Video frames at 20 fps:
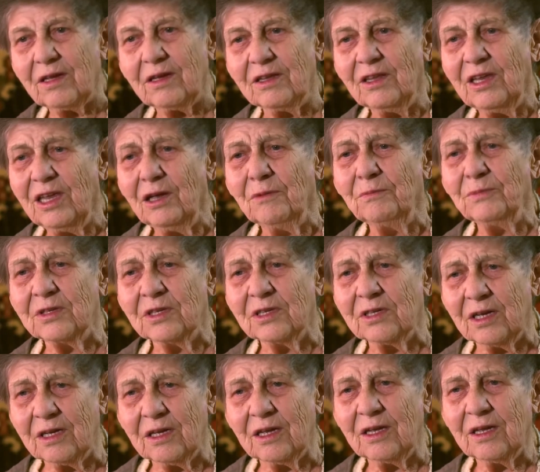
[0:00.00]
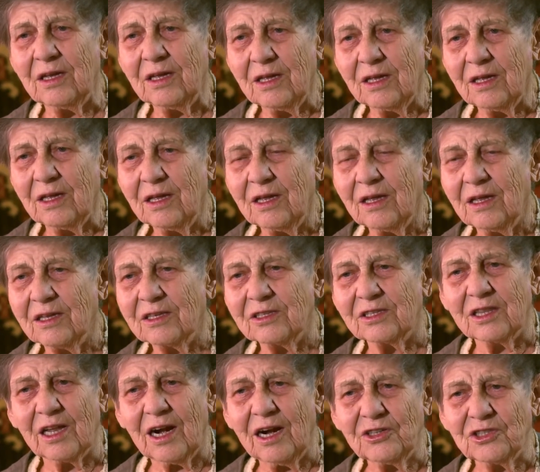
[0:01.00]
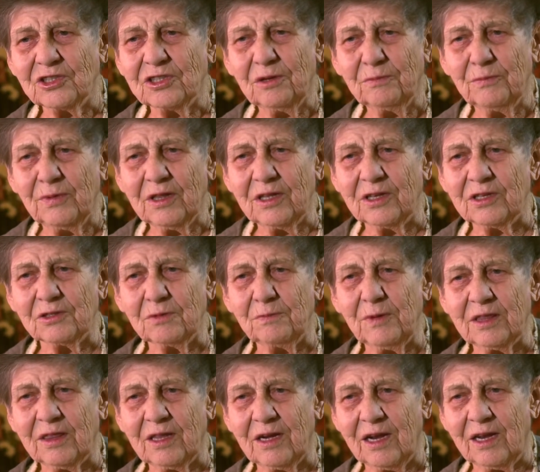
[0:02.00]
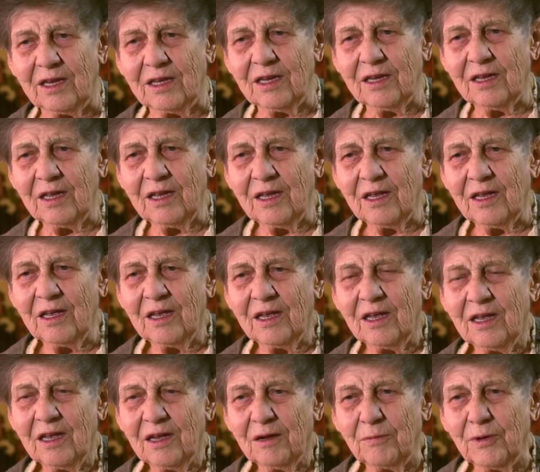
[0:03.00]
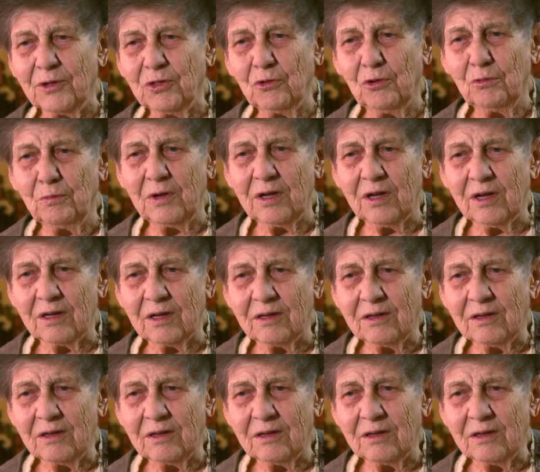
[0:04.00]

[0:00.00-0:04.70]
немцы. Страшно было смотреть. Потом их,